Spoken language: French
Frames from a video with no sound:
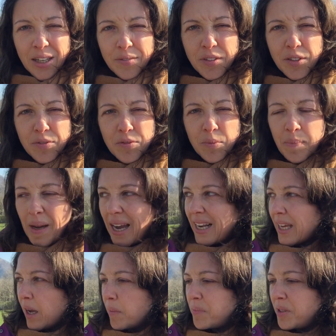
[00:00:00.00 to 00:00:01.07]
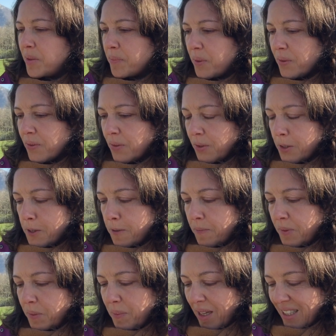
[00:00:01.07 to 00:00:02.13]
envie de vous parler rapidement
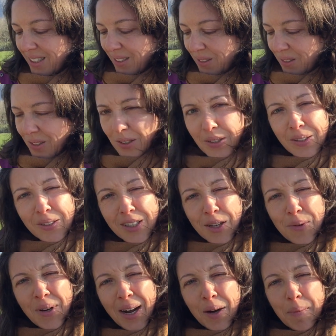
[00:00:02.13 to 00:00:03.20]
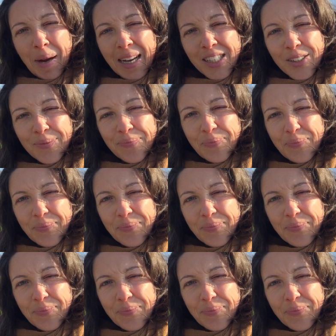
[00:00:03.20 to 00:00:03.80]
d'une prise de conscience que j'ai eue là en marchant.